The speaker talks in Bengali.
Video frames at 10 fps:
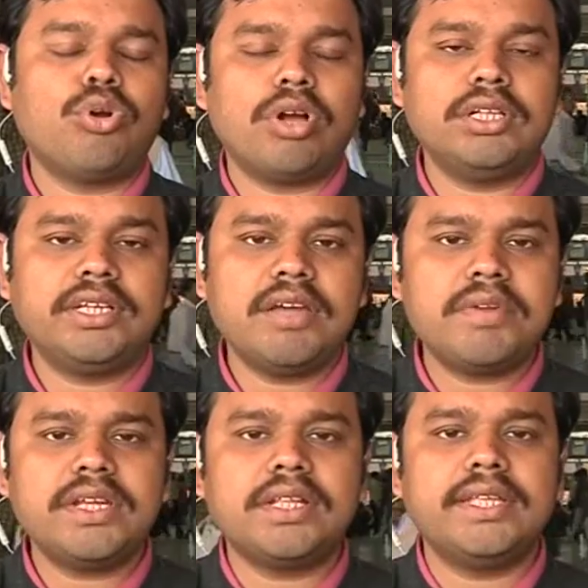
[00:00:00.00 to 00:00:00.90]
সকাল থেকে
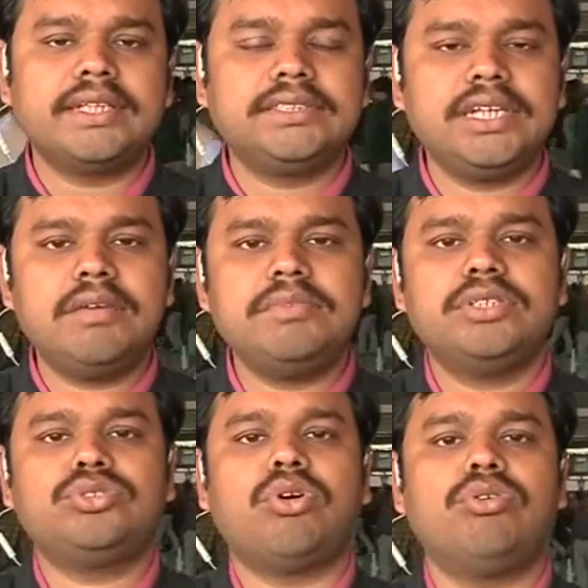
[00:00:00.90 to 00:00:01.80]
আমরা যেটা দেখছিলাম
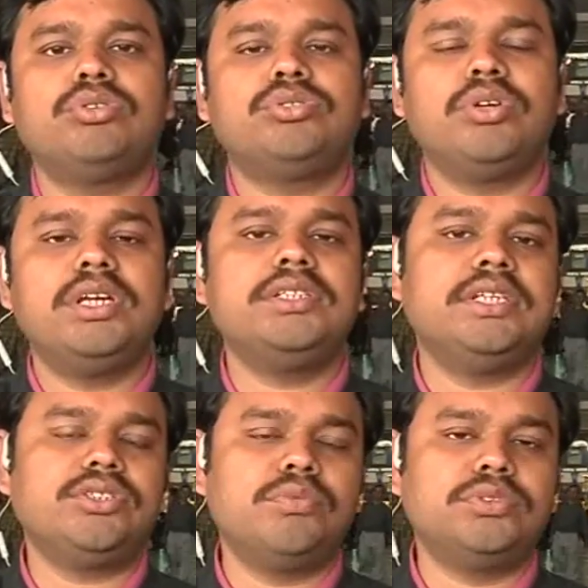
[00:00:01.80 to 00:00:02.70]
যে শহরতলির
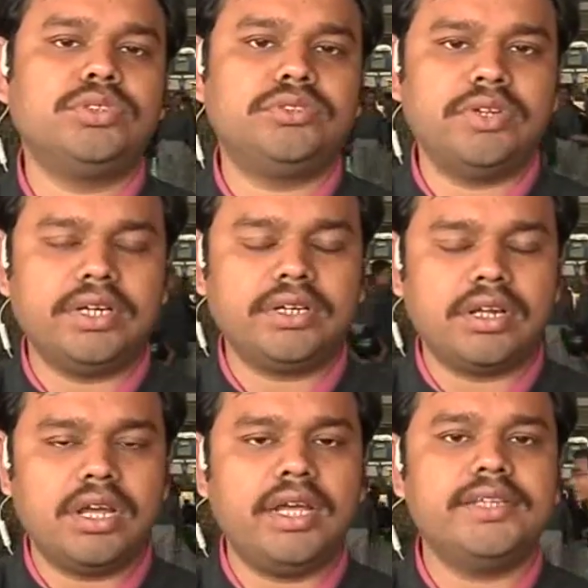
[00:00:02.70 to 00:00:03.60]
যে সমস্ত ট্রেন
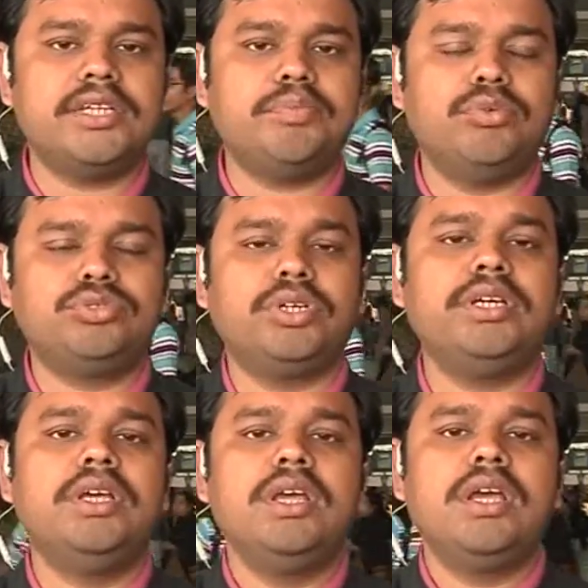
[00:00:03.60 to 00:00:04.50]
এসে
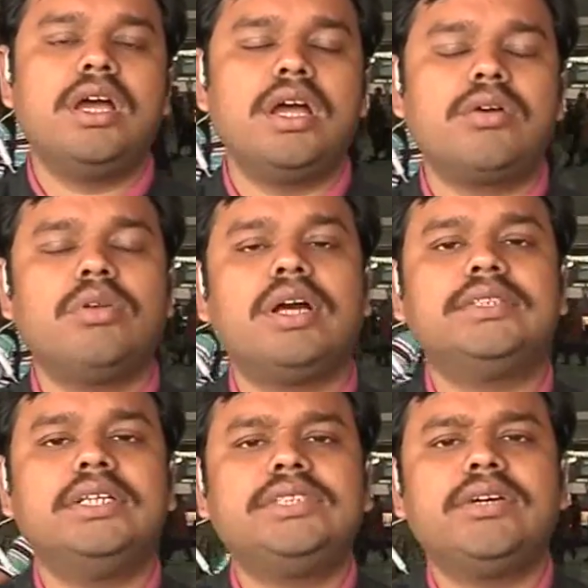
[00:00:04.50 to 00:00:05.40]
পৌঁছয়
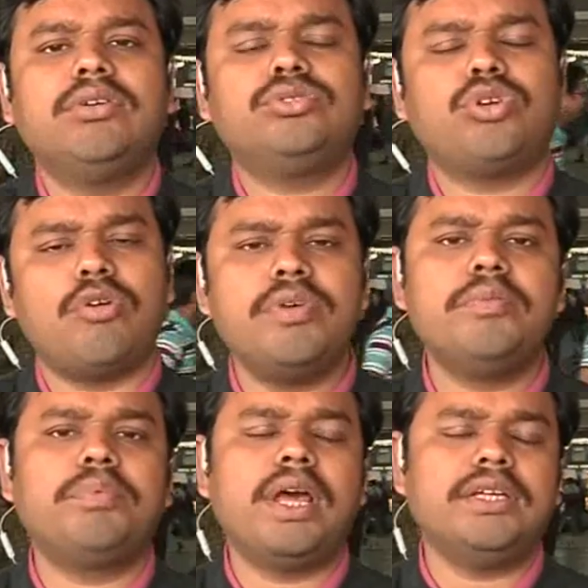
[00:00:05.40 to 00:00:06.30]
কলকাতায় সেগুলো
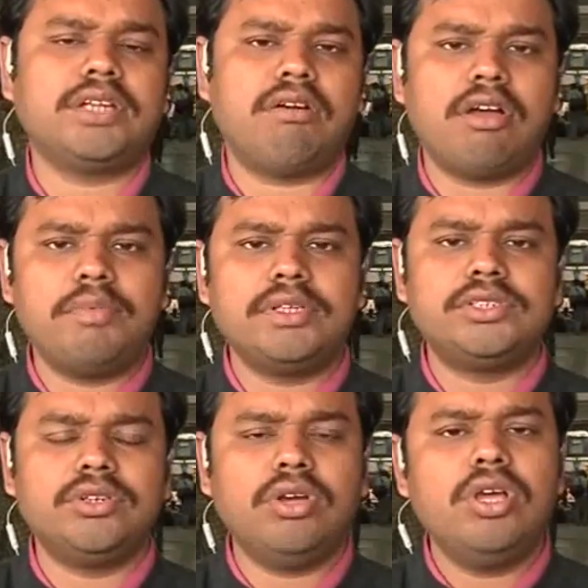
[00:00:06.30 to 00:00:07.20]
সবই প্রায় স্বাভাবিক
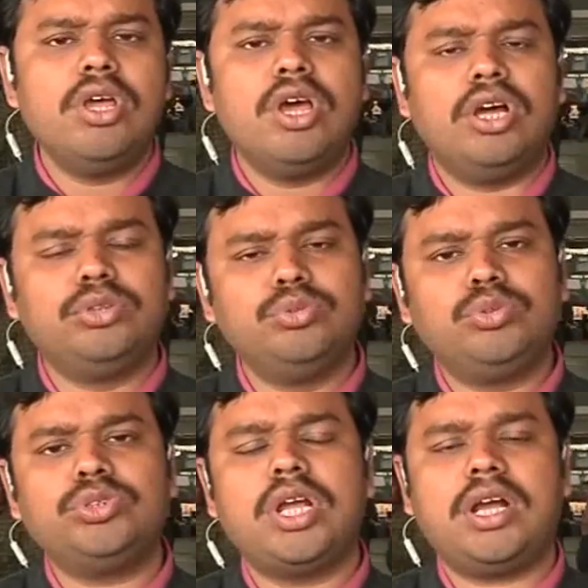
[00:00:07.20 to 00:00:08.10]
ছিল
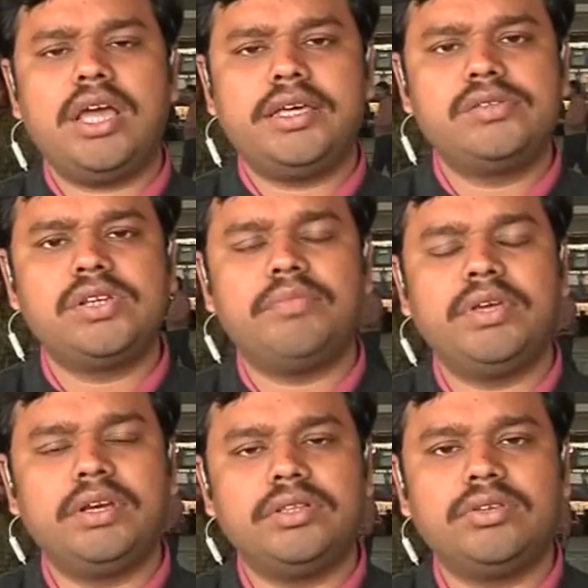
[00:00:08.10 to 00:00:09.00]
দুটো শাখায় কিছুটা
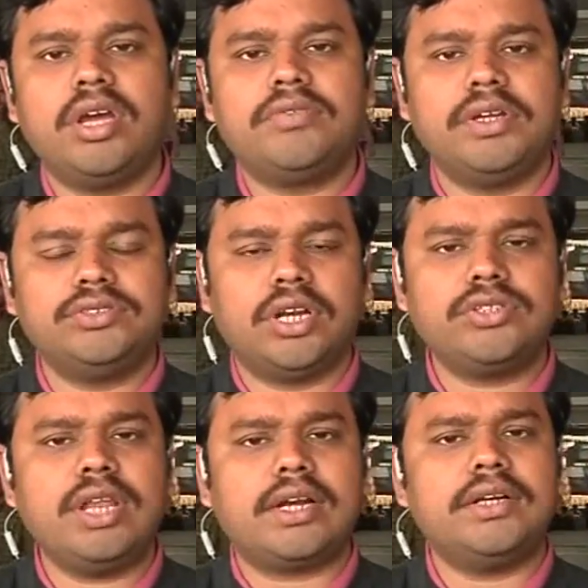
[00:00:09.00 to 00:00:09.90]
বিঘ্নিত হয় ট্রেন
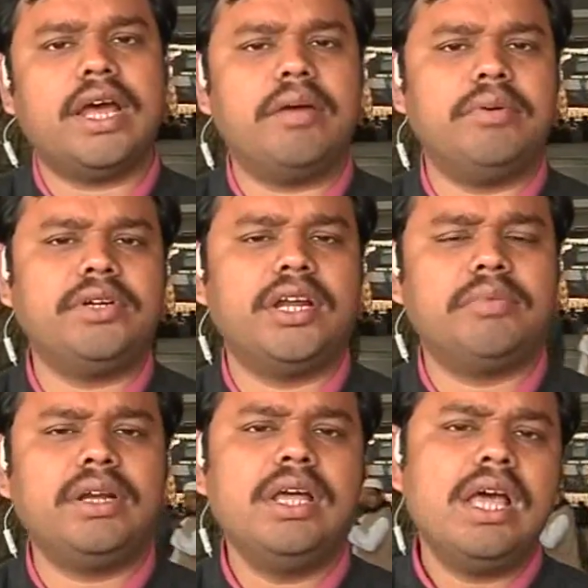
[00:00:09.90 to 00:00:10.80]
চলাচল একটা ডায়মন্ড
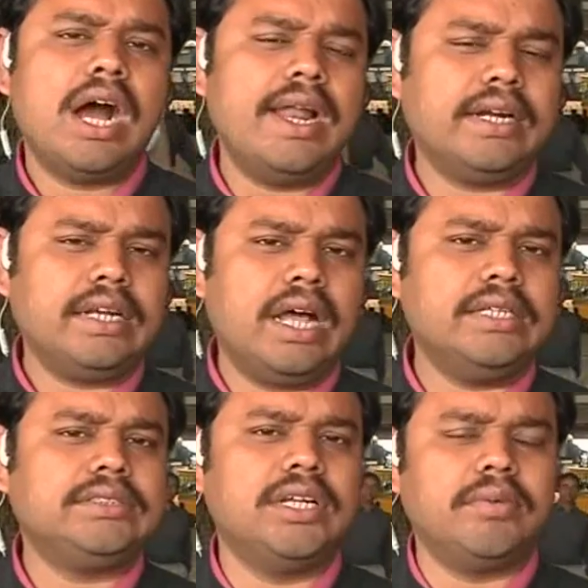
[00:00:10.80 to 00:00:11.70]
হারবার আর একটা
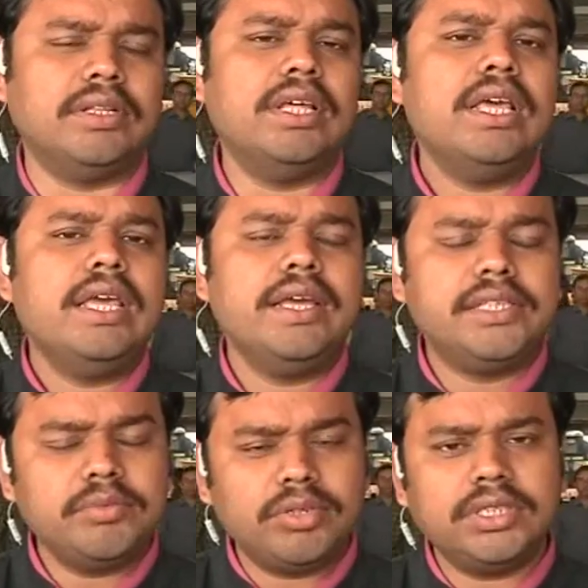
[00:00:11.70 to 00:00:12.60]
হাসনাবাদ
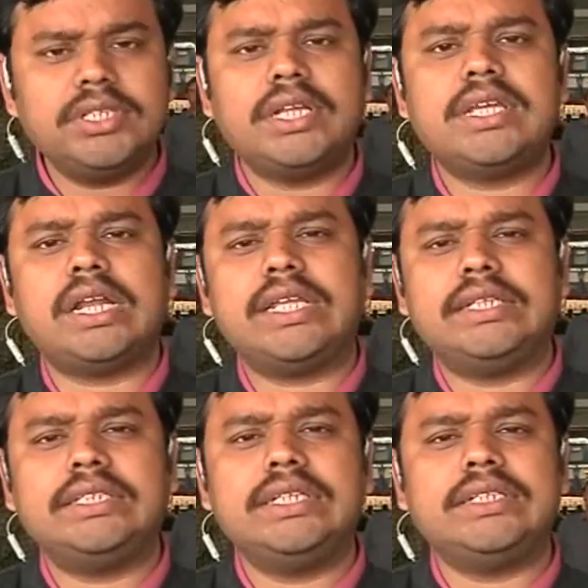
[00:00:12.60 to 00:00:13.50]
ইতিমধ্যে যেটা জানা
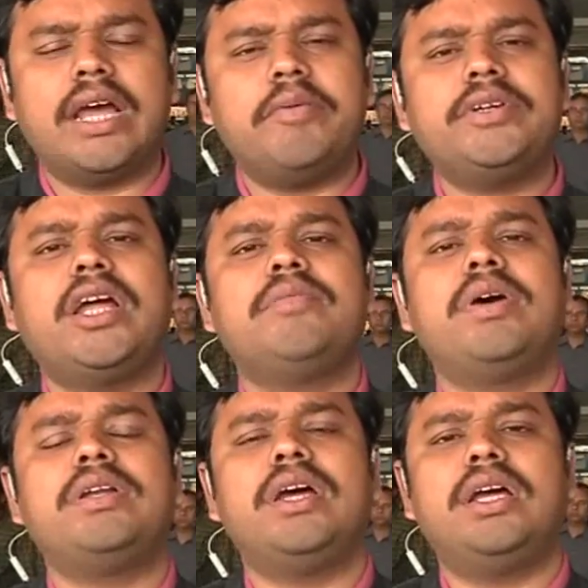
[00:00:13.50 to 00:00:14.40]
যাচ্ছে যে ডায়মন্ড
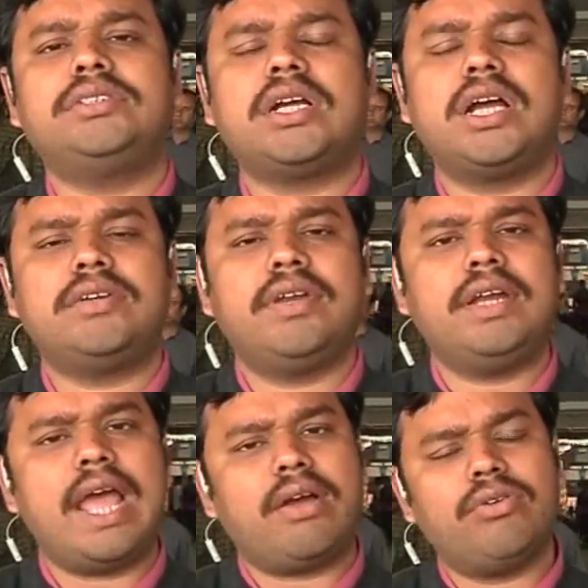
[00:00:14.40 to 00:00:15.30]
হারবার শাখার
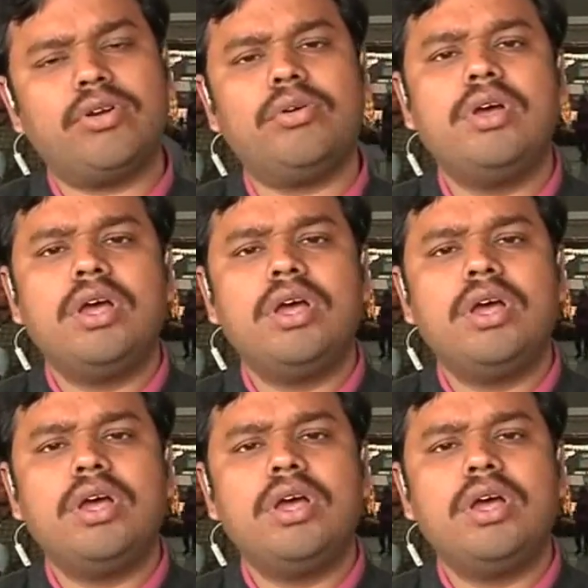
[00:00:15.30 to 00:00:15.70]
ট্রেন এখনও